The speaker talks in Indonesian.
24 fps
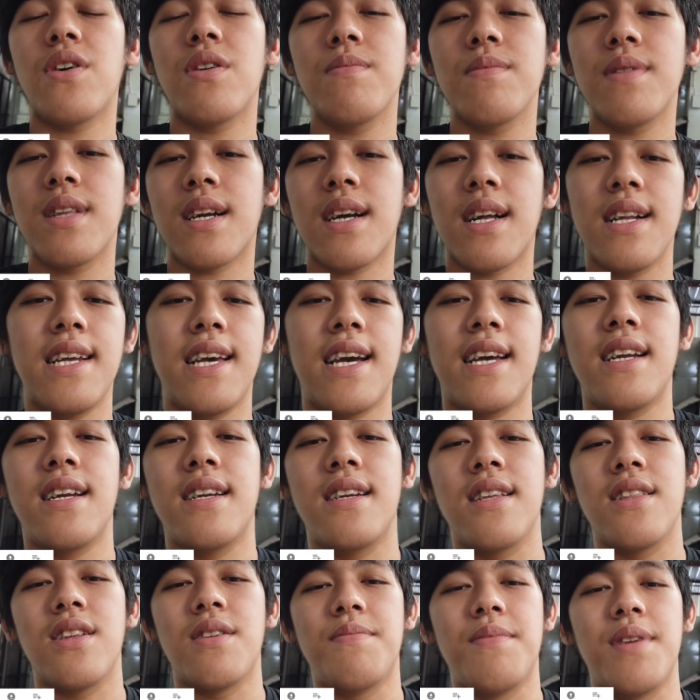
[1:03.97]
komputer kalian, ada
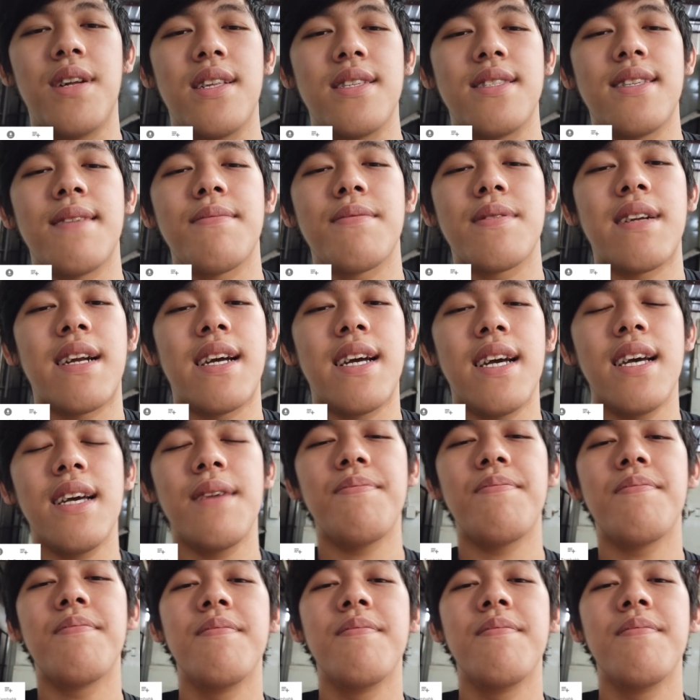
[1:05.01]
tombol subscribe.